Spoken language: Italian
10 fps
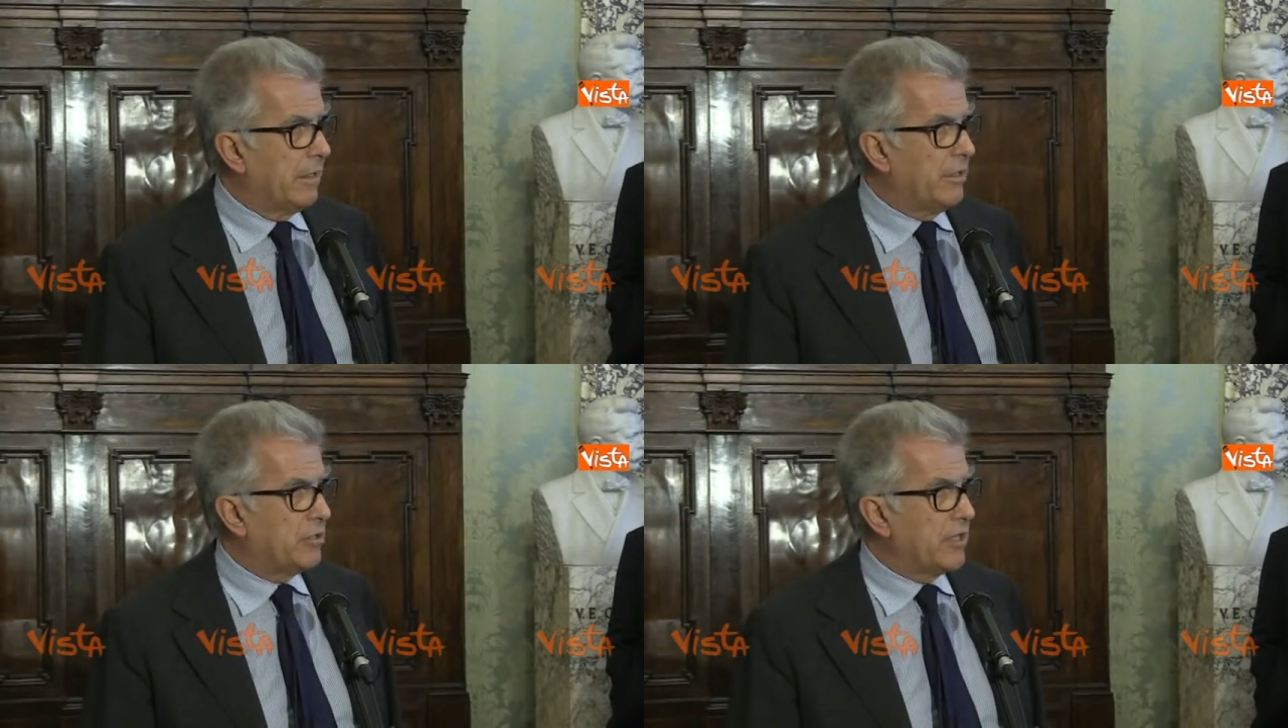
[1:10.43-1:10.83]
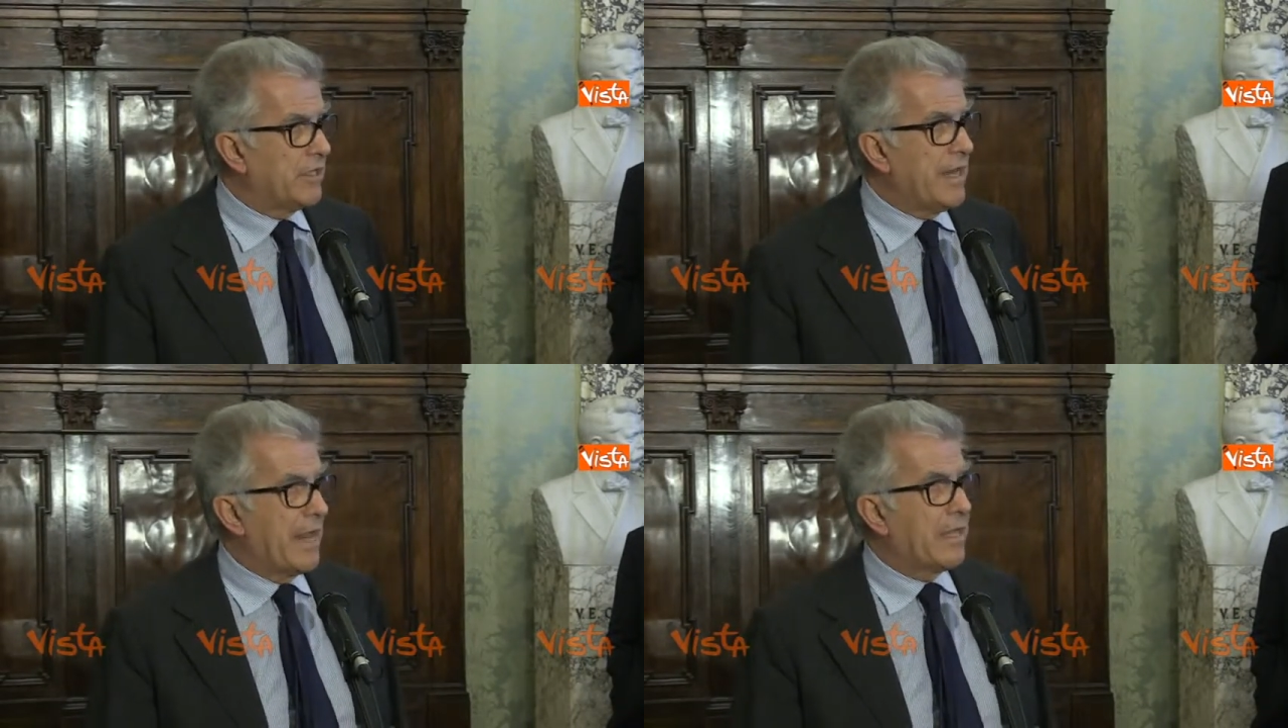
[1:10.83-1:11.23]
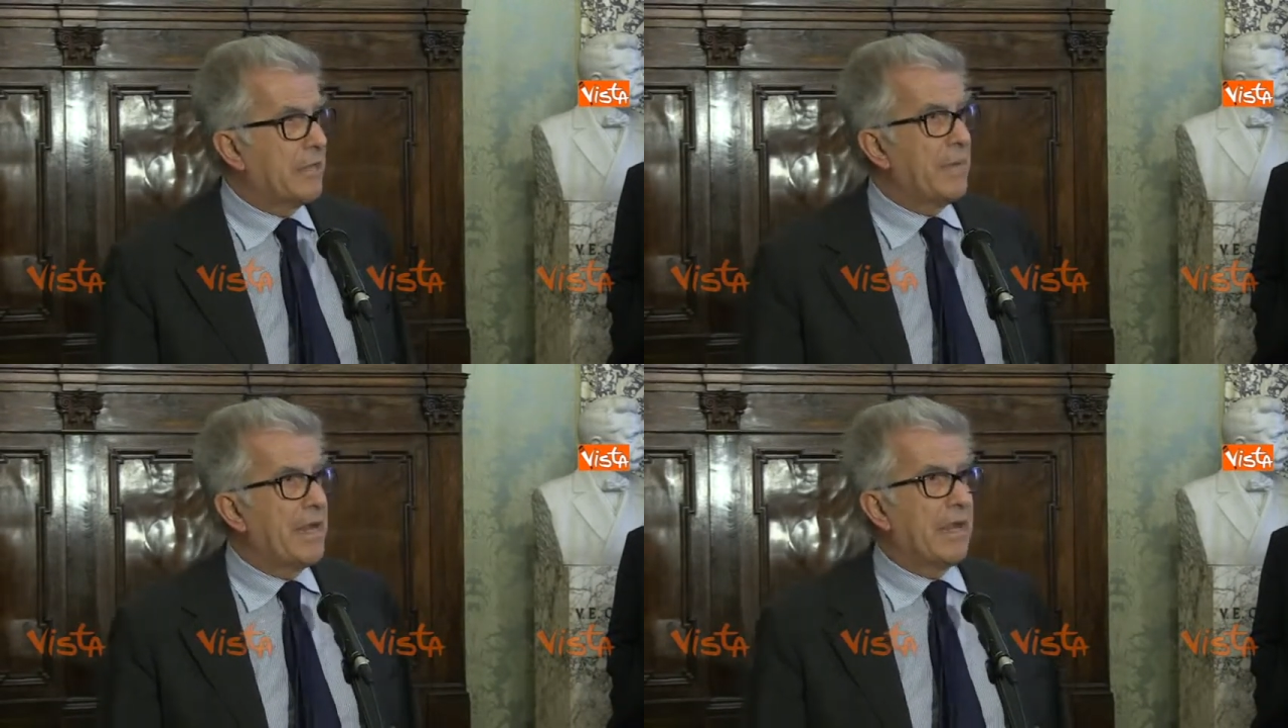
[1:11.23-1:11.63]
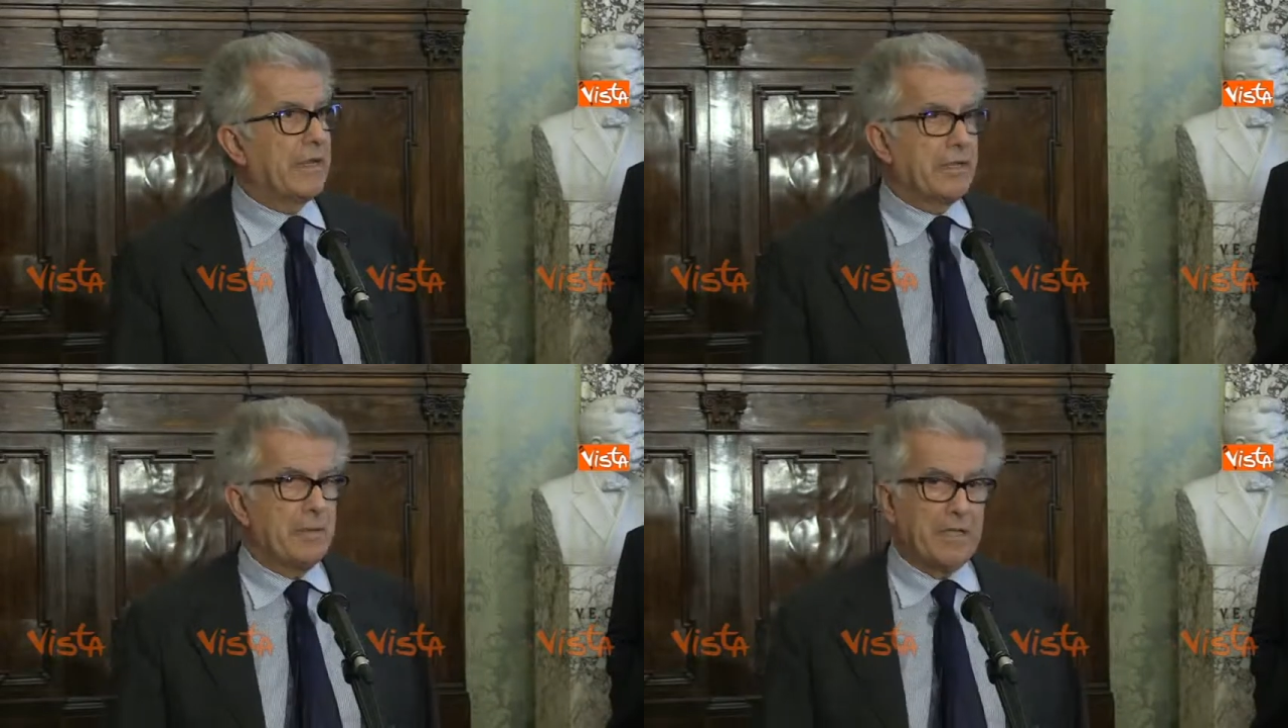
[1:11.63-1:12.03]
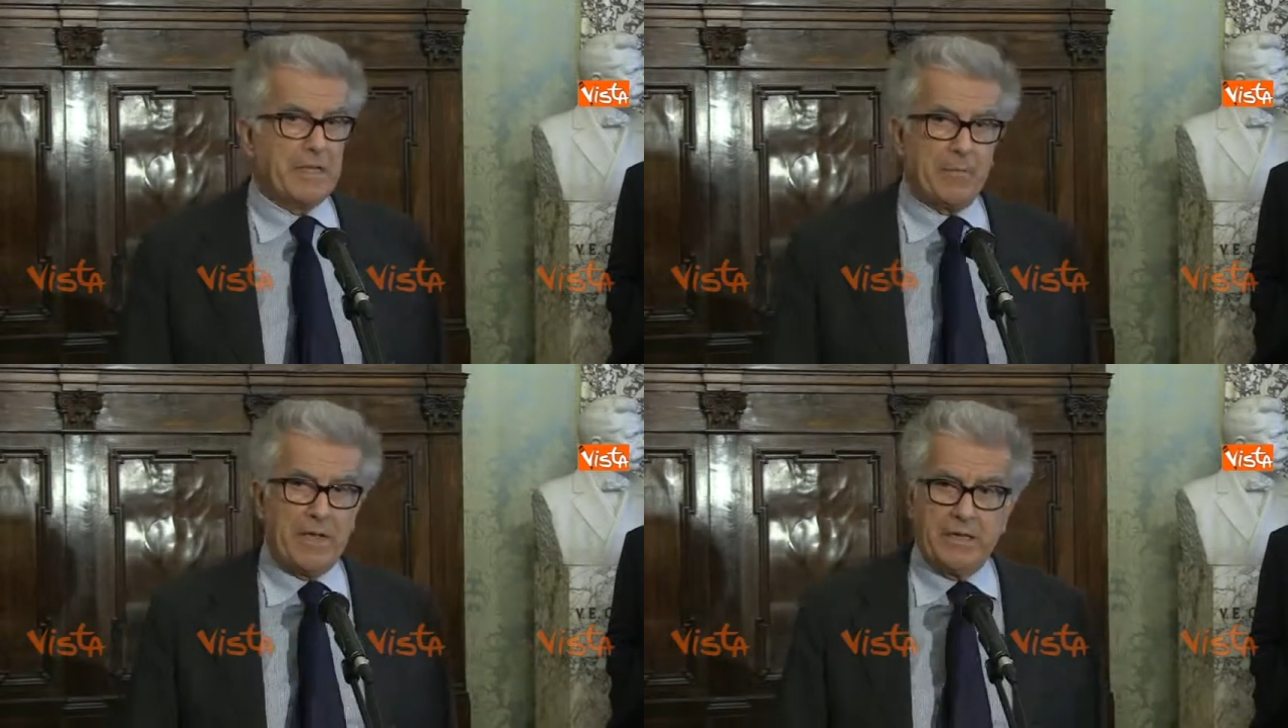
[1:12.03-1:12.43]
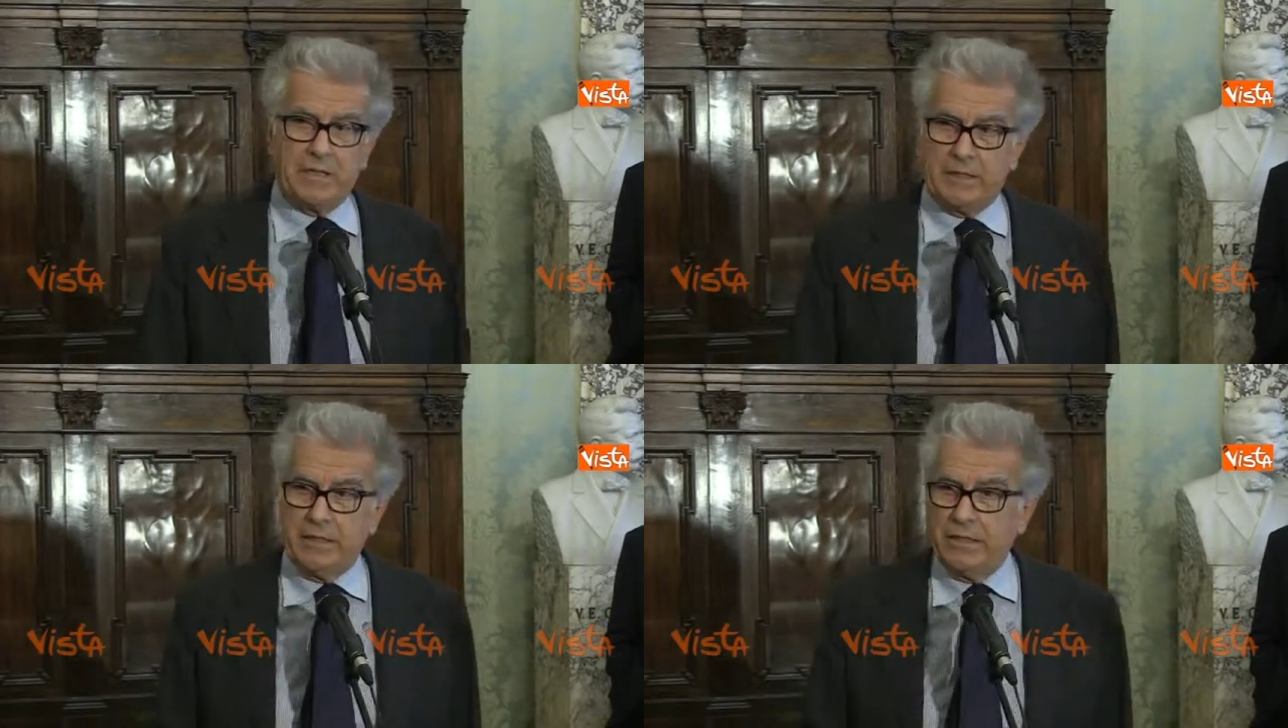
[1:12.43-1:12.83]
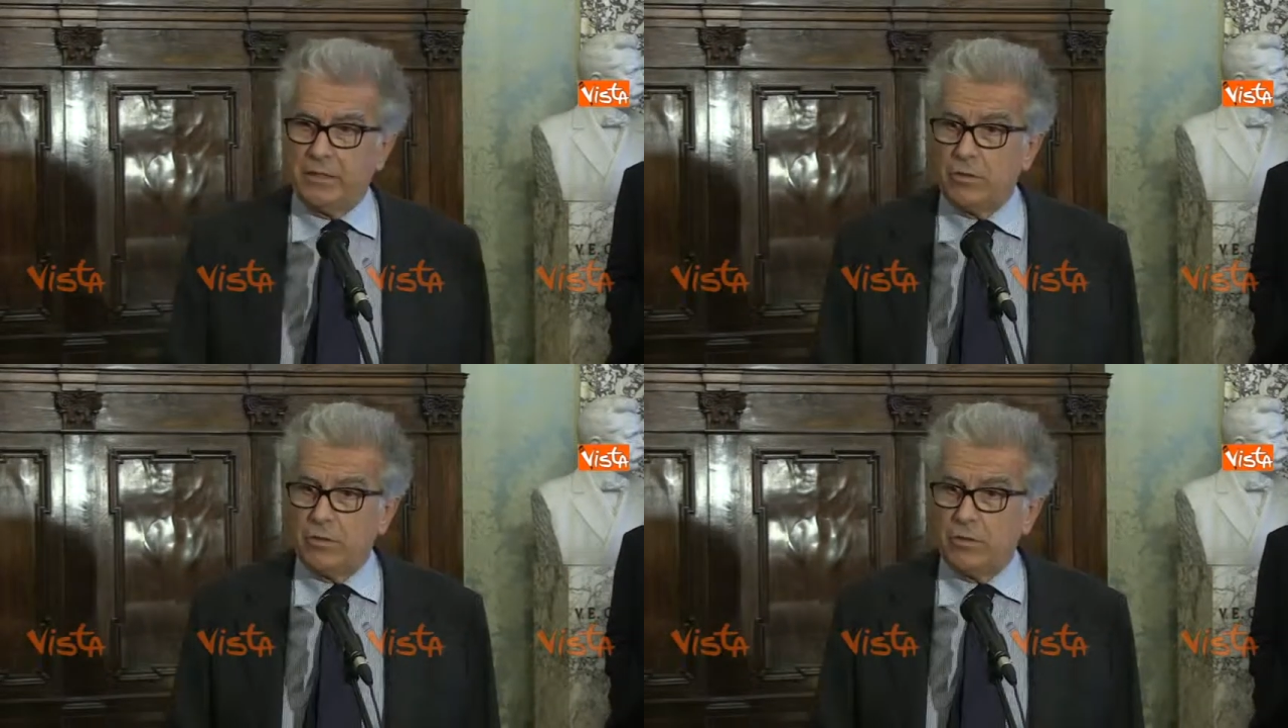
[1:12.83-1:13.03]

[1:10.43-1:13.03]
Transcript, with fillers: di centinaia di migliaia di emendamenti,